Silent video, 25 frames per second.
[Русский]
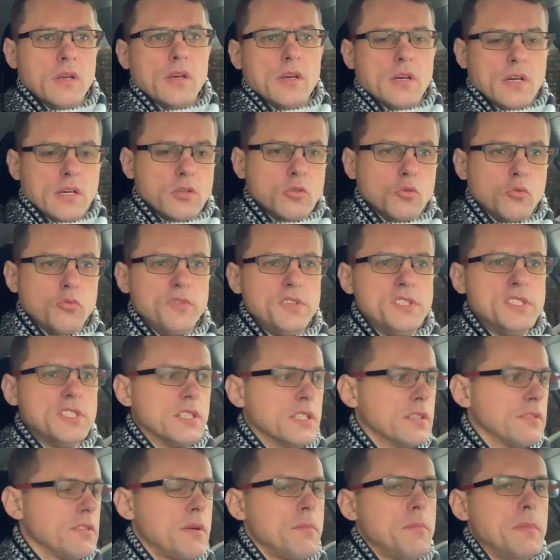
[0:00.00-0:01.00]
от
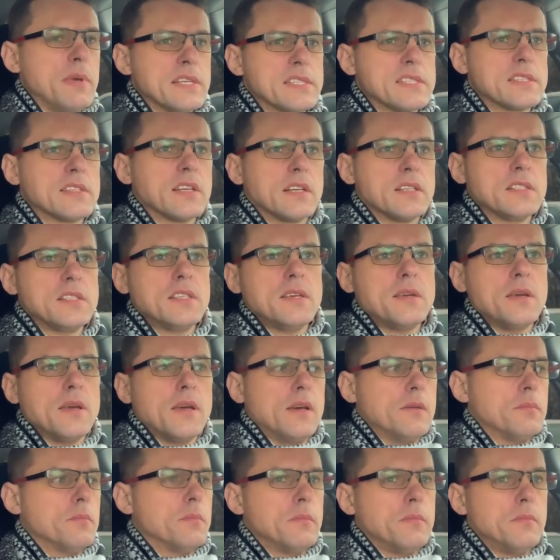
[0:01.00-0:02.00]
увиденного места, где
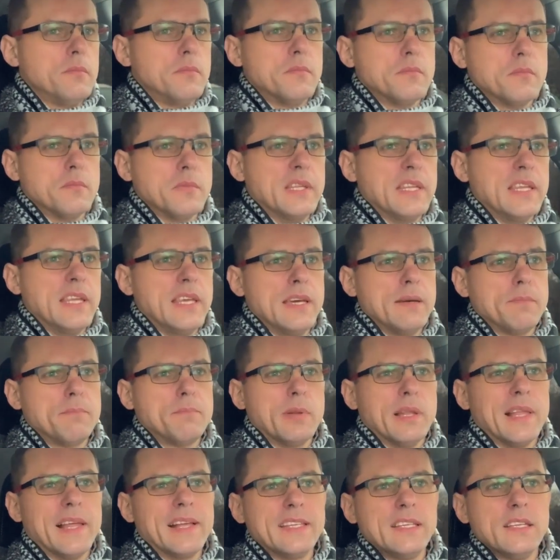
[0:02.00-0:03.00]
мне
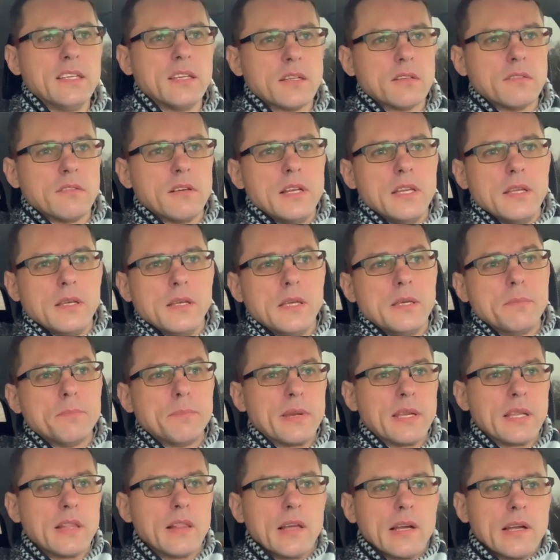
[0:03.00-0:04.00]
планировали и
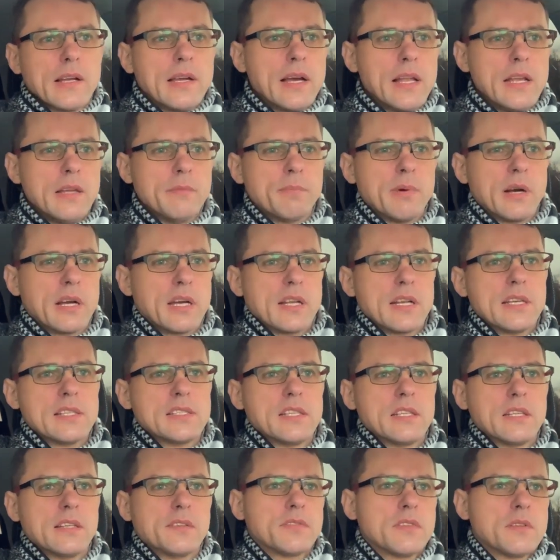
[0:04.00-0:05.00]
предлагали
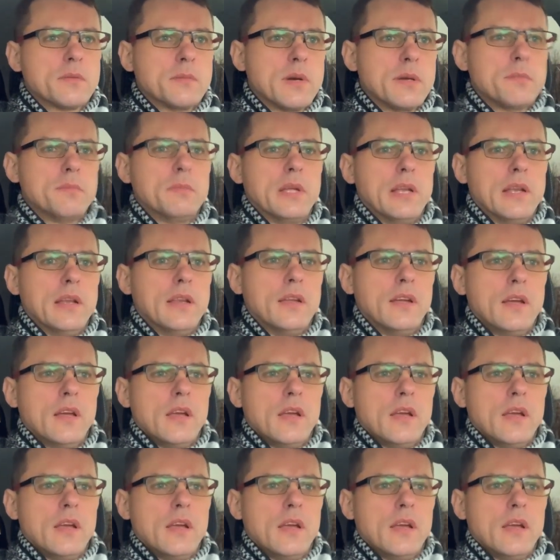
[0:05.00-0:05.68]
покрасить автомобиль.